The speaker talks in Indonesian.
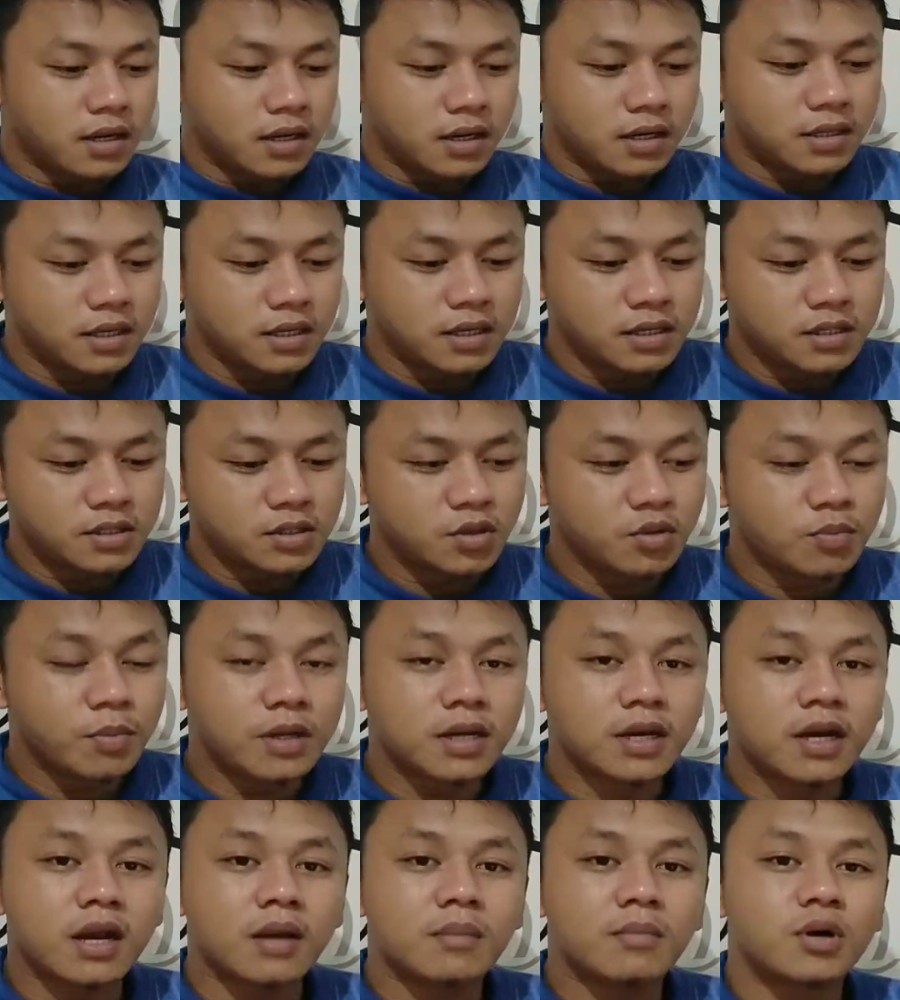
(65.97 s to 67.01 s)
Nah, jadi so
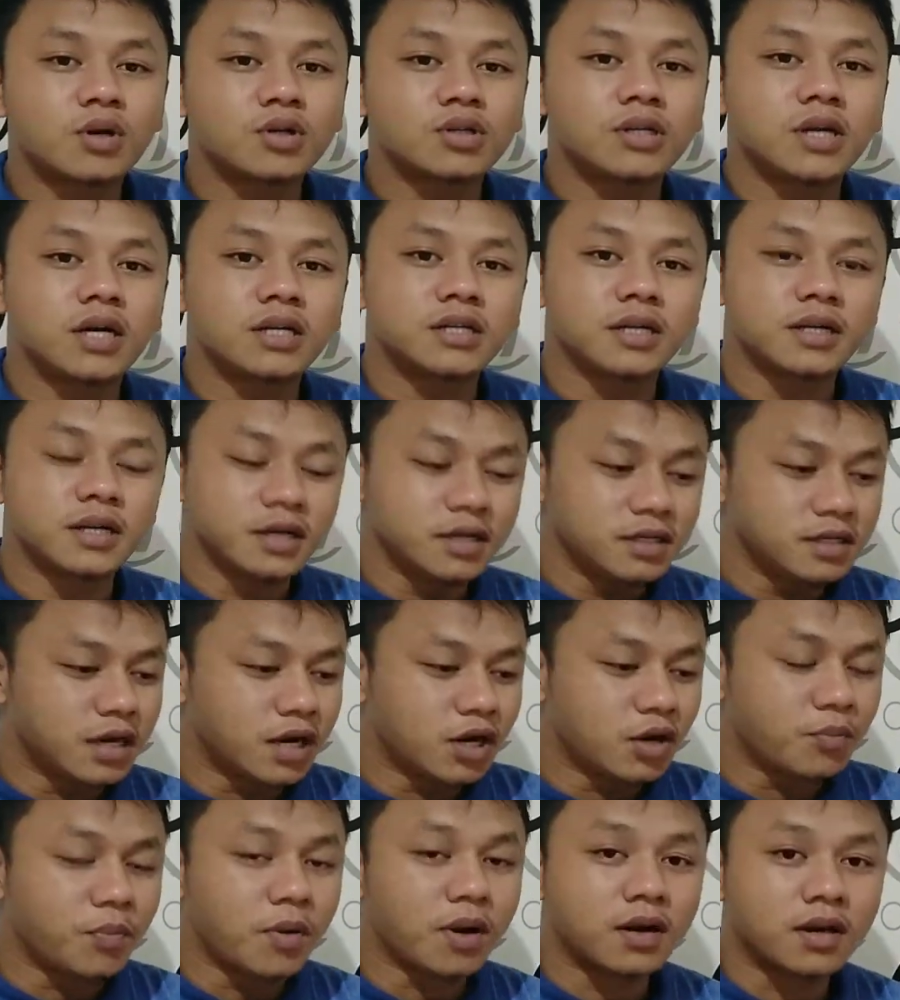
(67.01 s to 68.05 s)
bagi kalian baru singgah channel ini
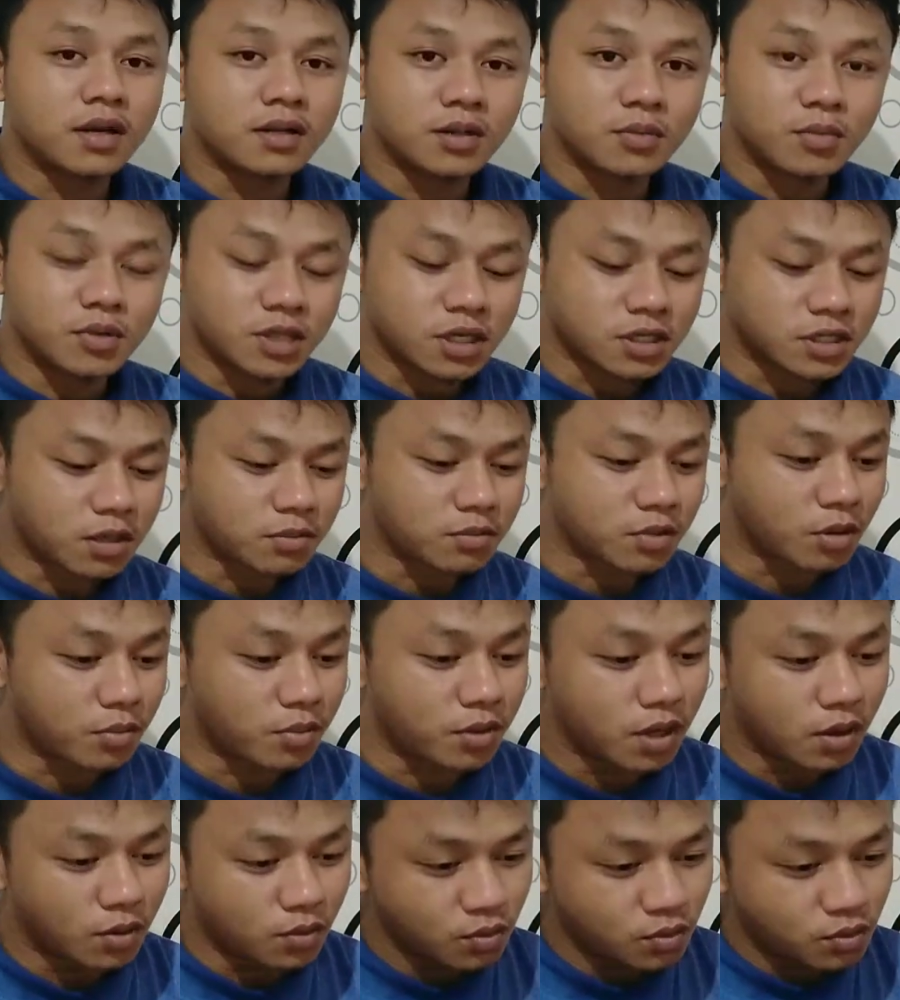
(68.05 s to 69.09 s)
jangan lupa klik tombol subscribe
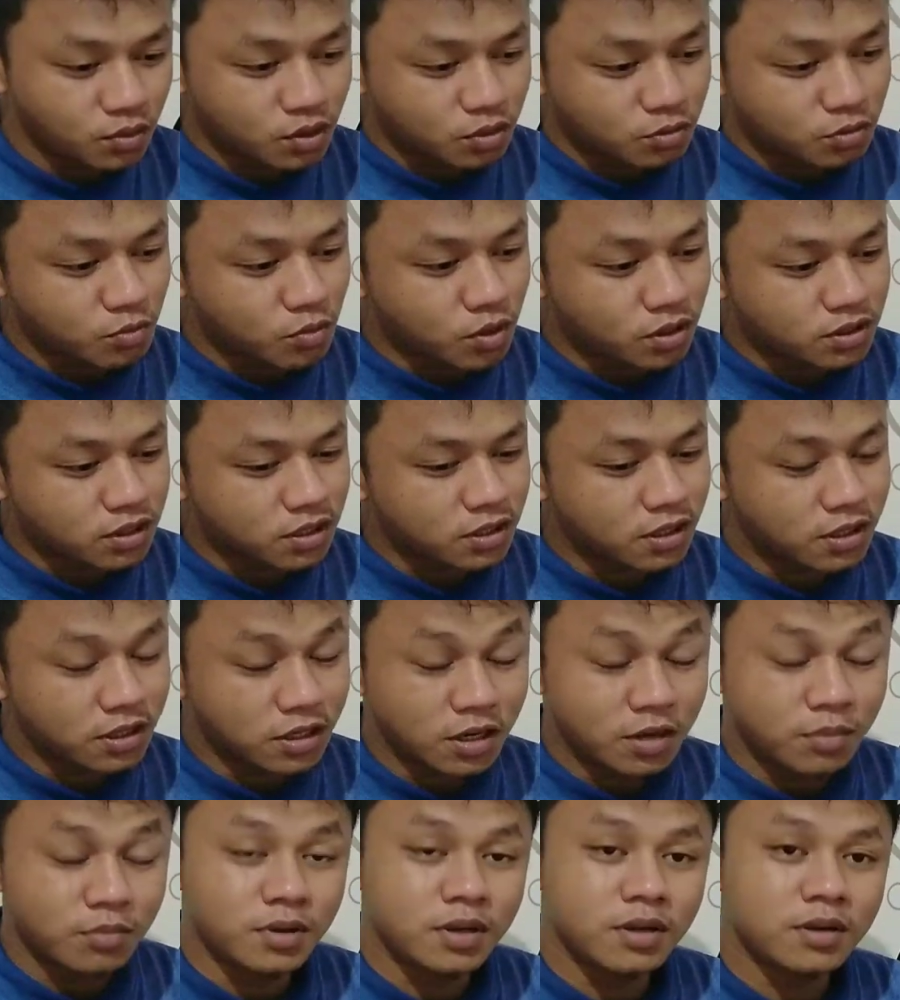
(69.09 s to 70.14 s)
terlebih dahulu untuk membuat channel
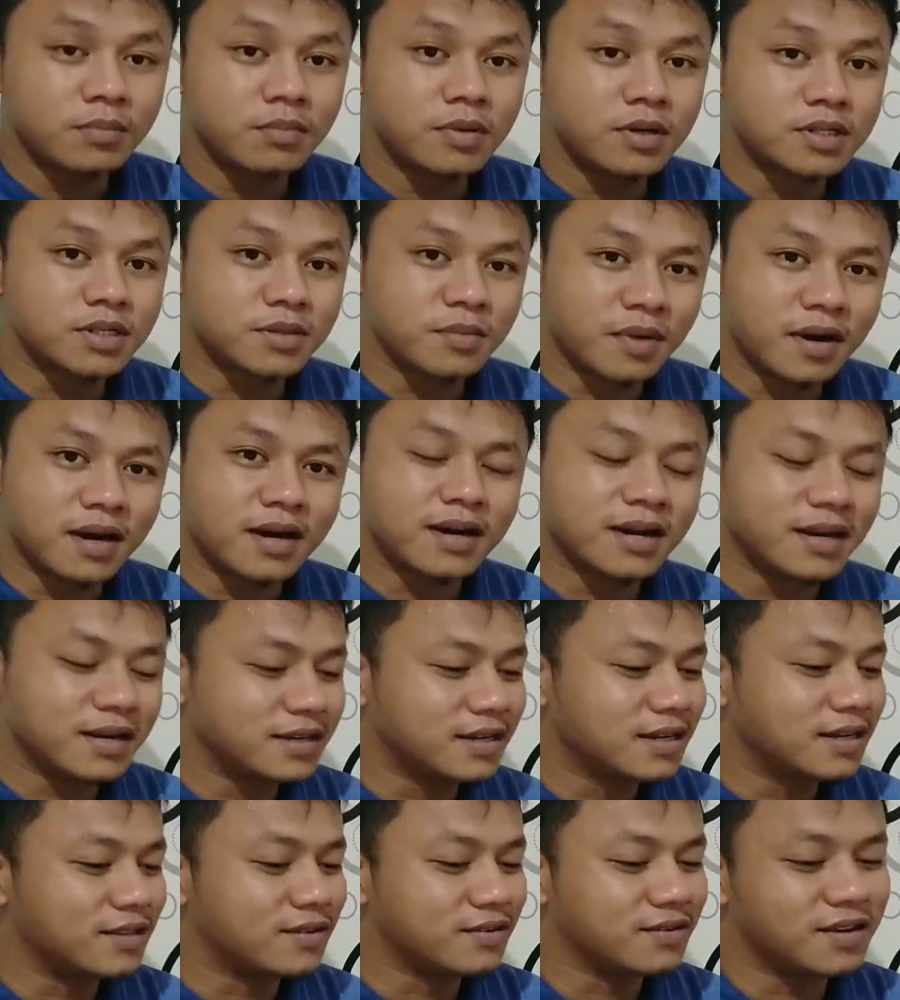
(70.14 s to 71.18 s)
ini lebih bersemangat
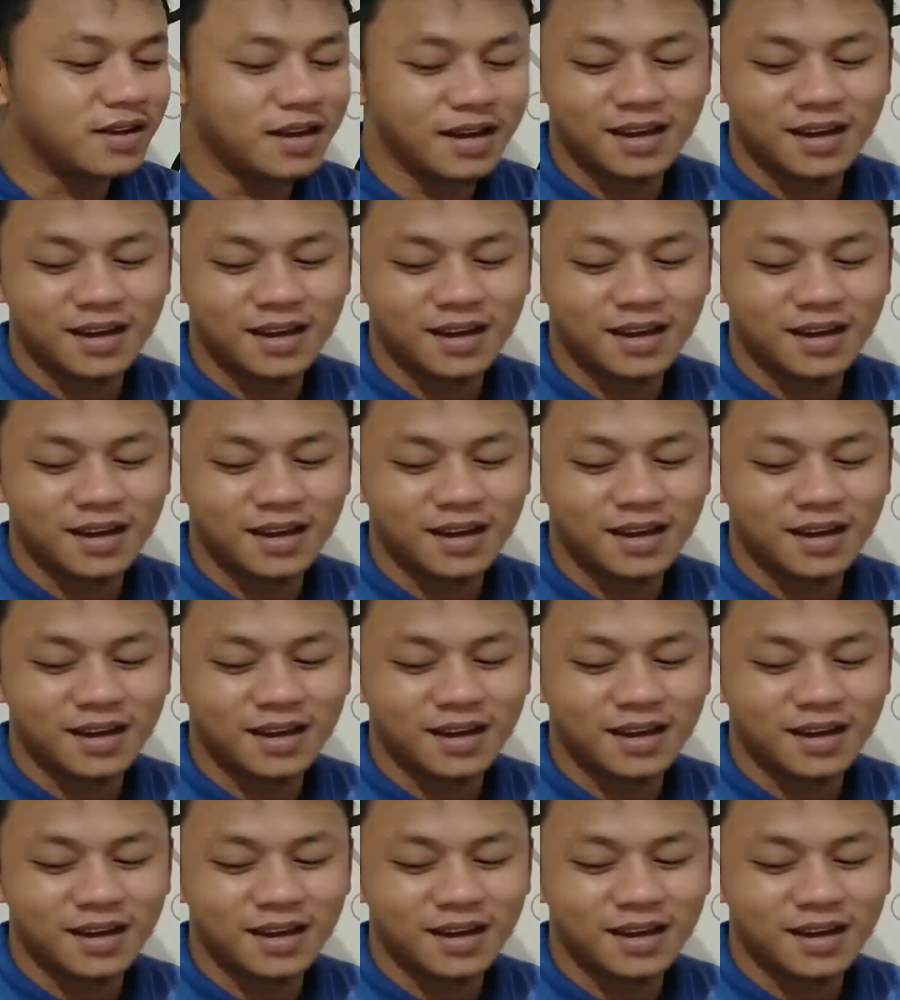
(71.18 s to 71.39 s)
lagi gitu.